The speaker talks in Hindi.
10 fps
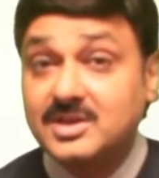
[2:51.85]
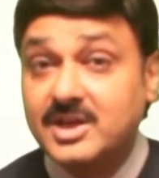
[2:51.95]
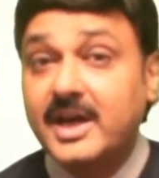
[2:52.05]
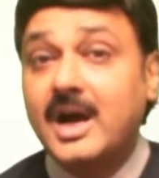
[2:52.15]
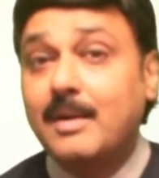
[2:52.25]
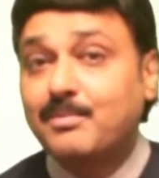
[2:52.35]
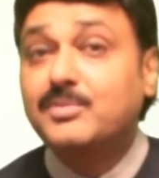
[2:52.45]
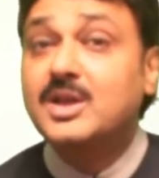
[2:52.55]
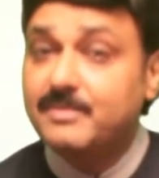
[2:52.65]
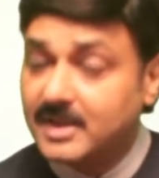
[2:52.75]
ये आप
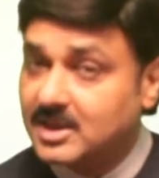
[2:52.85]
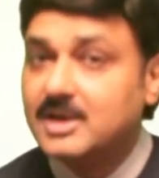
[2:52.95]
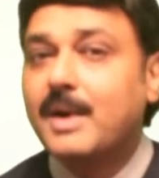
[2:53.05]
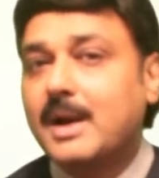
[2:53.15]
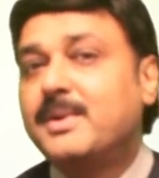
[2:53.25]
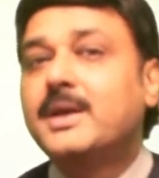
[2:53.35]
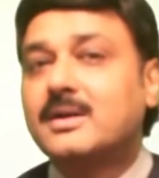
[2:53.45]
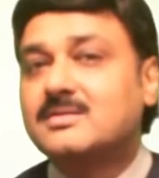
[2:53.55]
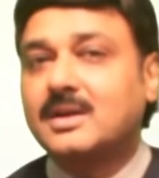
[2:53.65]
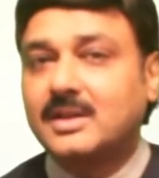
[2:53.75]
दिन में तीन बार भी
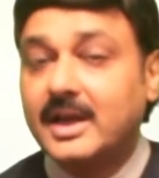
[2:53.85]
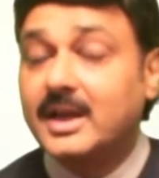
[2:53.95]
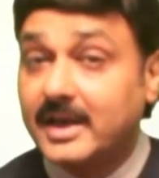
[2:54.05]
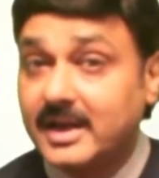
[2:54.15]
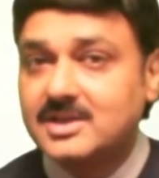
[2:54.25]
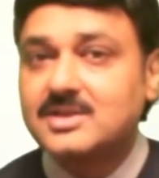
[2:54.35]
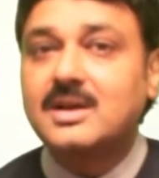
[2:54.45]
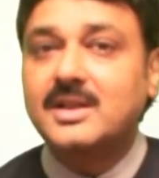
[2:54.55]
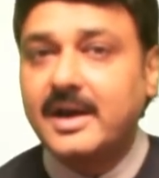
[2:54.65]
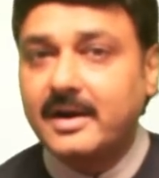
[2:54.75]
कर सकते हैं लेकिन एक चीज़
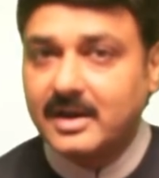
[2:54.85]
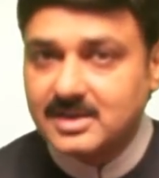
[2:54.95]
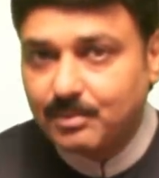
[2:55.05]
का ध्यान रखना